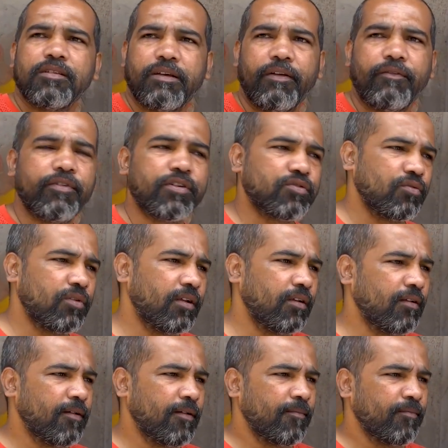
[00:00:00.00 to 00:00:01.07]
సెవెన్ ఫీట్స్ hmm. ఉన్నాయి
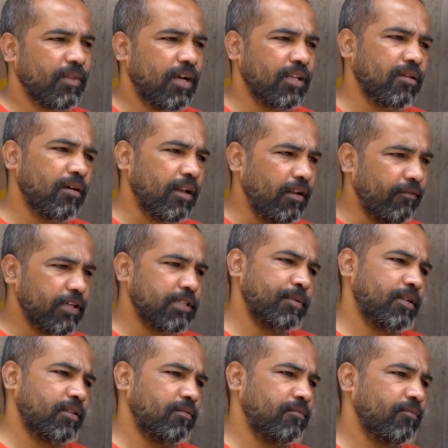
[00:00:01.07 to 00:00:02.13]
hmm. అయితే అన్ని ఫీట్స్
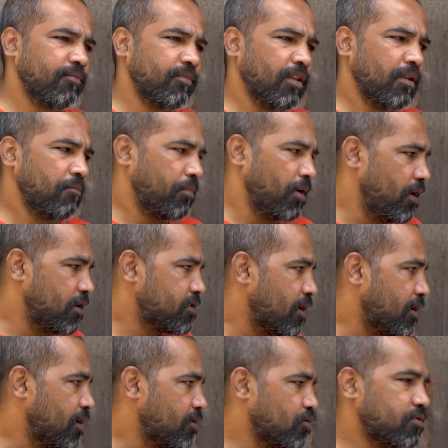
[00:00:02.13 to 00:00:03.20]
పెడతాం పిల్లలు
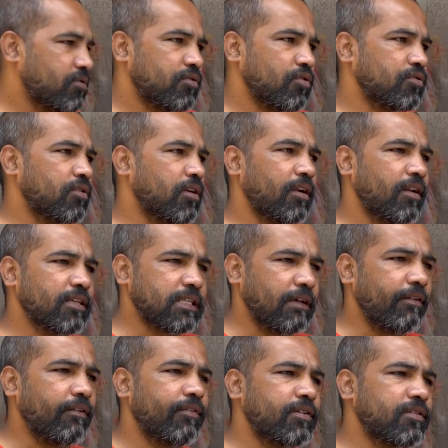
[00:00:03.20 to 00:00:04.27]
చాలా చూ చూస్తున్నారంటే
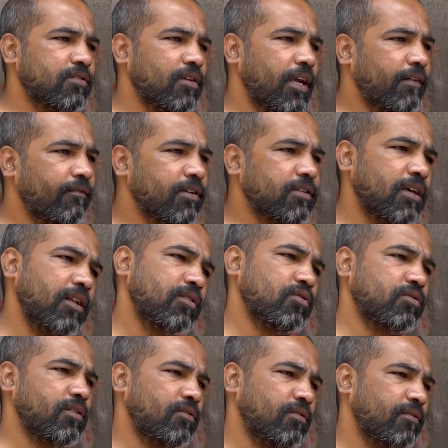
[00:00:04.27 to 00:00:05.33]
సెవెన్ ఫీట్స్ ఎయిట్ ఫీట్స్ చాలా
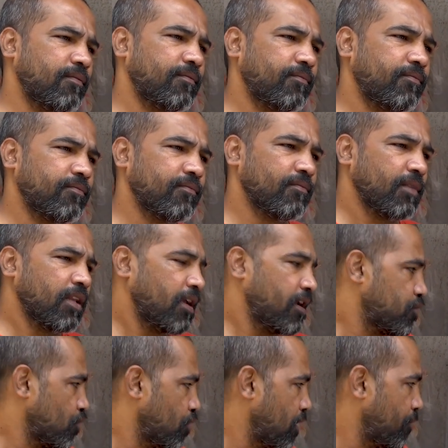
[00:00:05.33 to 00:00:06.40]
చూస్తారు hmm.
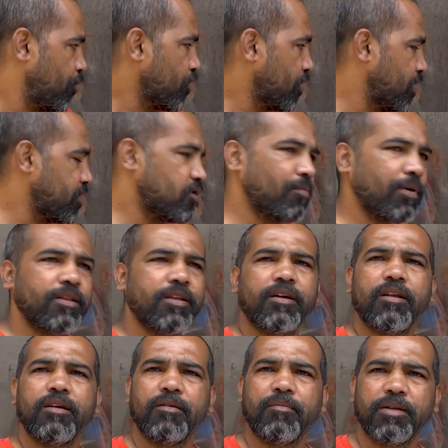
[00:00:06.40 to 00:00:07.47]
సోలాపూర్ గణేష్లు మా
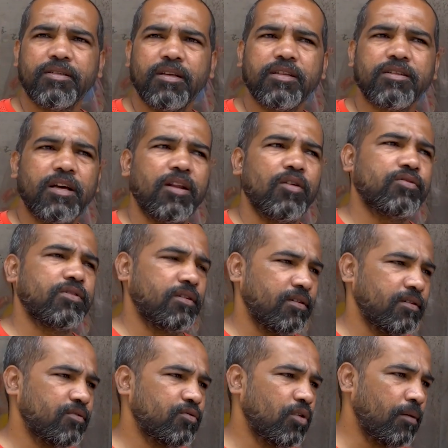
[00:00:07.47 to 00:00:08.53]
దగ్గర ఈ మధ్యలో చాలా వచ్చింది
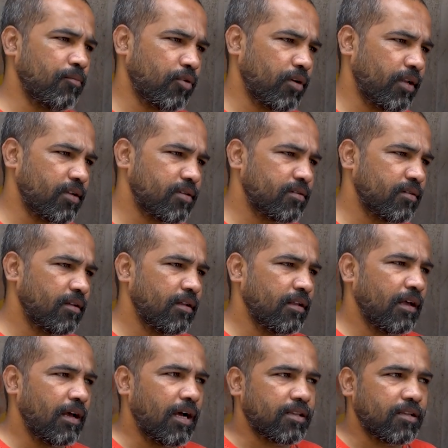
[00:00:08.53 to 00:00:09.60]
సోలాపూర్ గణేష్
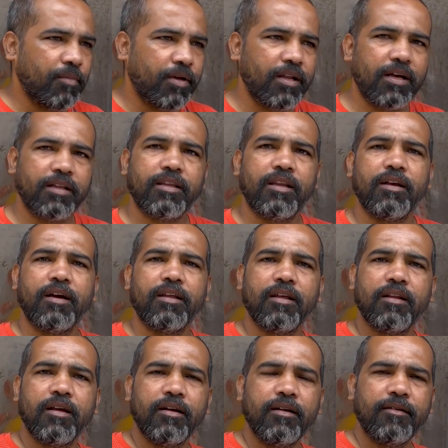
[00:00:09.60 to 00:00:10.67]
అయితే మన
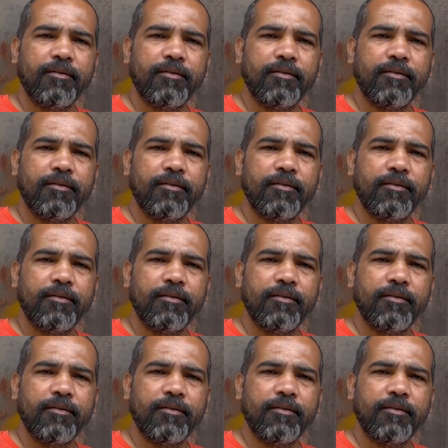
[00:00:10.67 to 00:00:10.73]
తెలంగాణలో